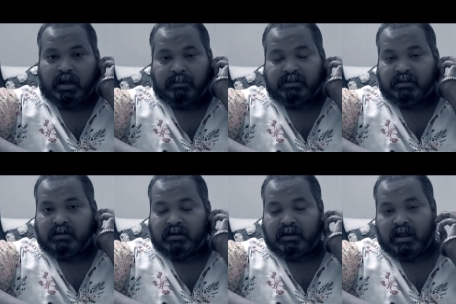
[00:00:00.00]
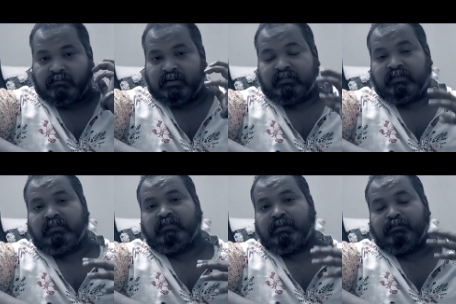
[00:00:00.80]
আমাদের নার্ভাস
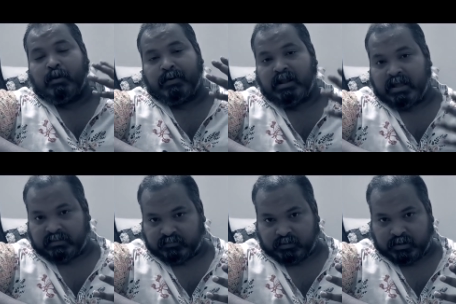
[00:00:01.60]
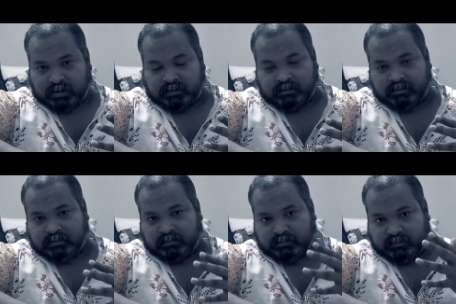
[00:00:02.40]
সিস্টেম প্রপারলি কাজ করে না
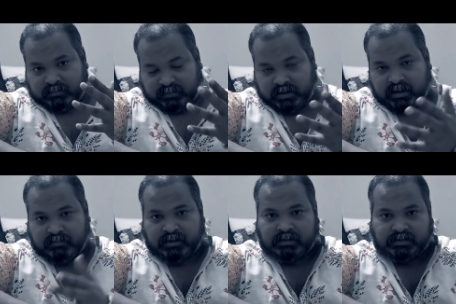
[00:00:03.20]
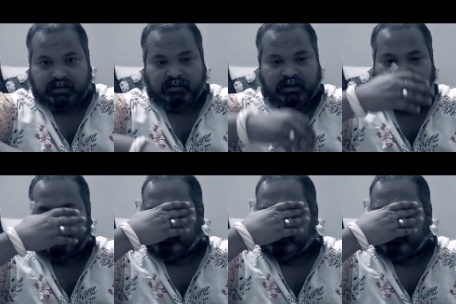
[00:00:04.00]
সে কারণে যেটা হয়